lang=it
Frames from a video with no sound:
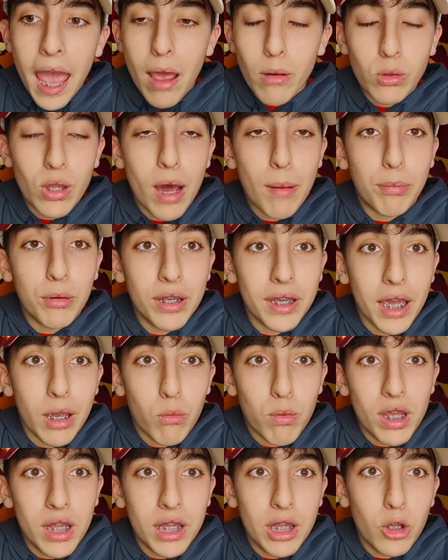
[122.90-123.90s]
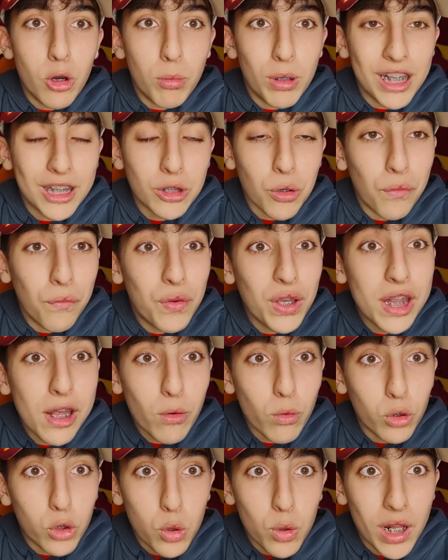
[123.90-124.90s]
È un Napoli che quindi dopo la
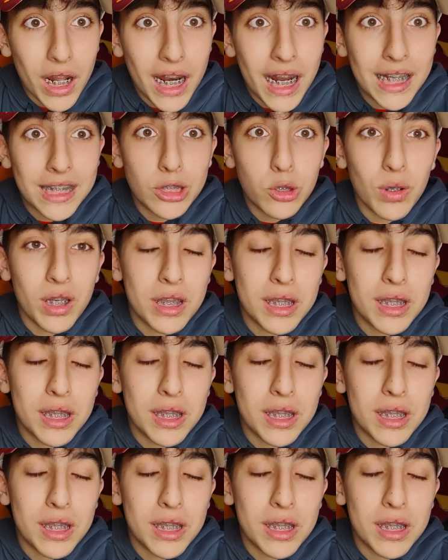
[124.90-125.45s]
sconfitta contro la Lazio,